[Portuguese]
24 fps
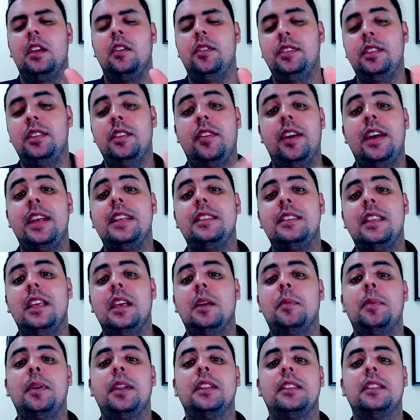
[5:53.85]
Você vai
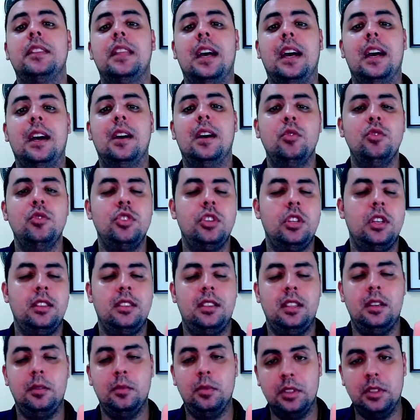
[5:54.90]
interpretar o
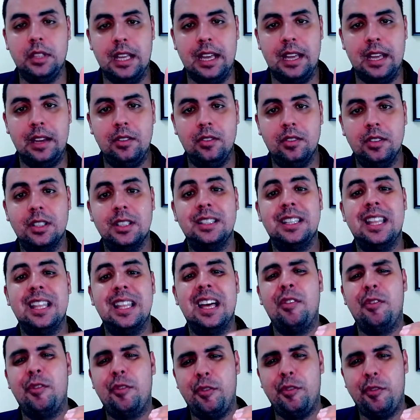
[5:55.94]
direito tributário da
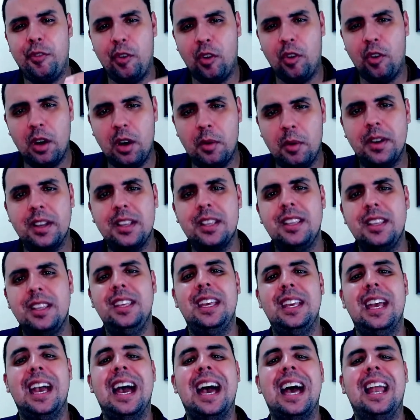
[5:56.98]
forma
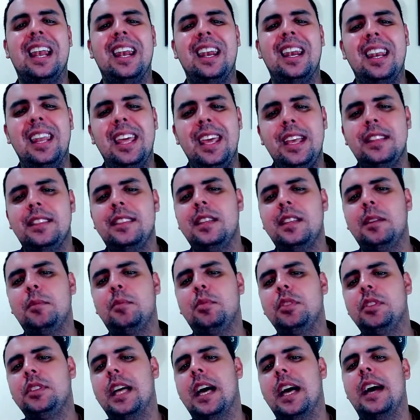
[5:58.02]
que a lei
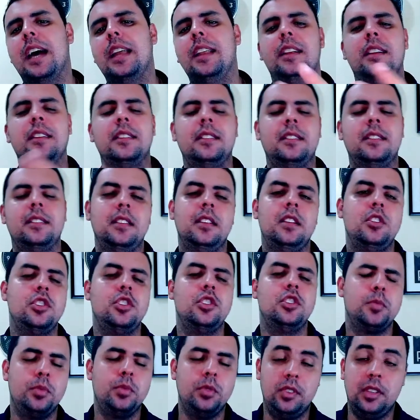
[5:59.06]
tributária assim
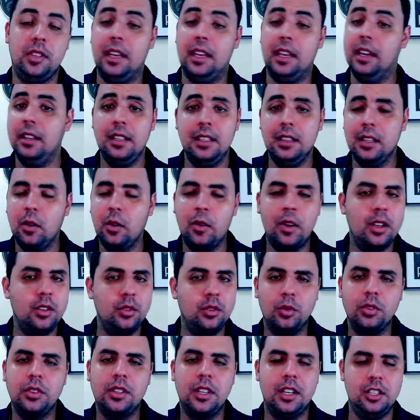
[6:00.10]
dispuser, e não as
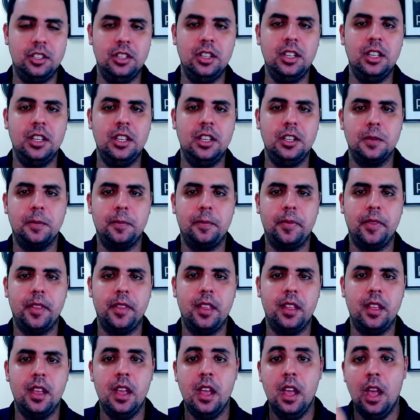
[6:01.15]
outras leis.
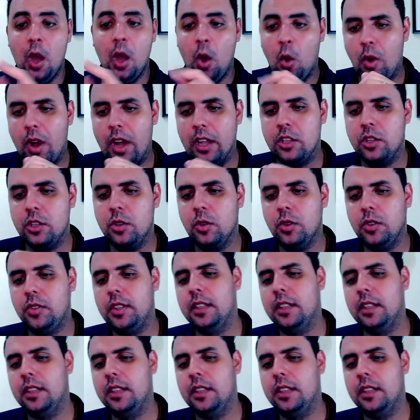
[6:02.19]
O artigo